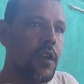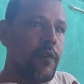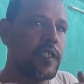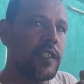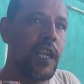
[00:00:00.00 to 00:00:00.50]

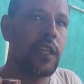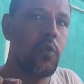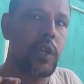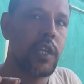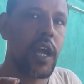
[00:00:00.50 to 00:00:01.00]
في السياده
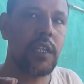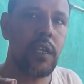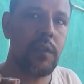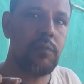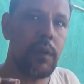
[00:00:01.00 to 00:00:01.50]
والرياده
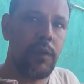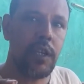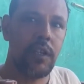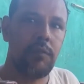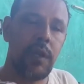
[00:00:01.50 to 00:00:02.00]
ايه ما بين
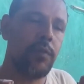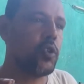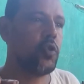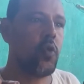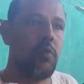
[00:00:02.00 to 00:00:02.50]
إيه، ما بين
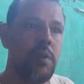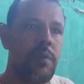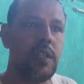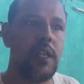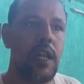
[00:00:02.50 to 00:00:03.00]
الشعوب
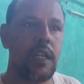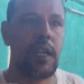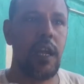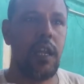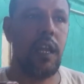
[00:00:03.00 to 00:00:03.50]
بميرد الله
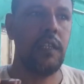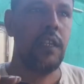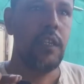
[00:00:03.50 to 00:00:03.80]
تعالى يعني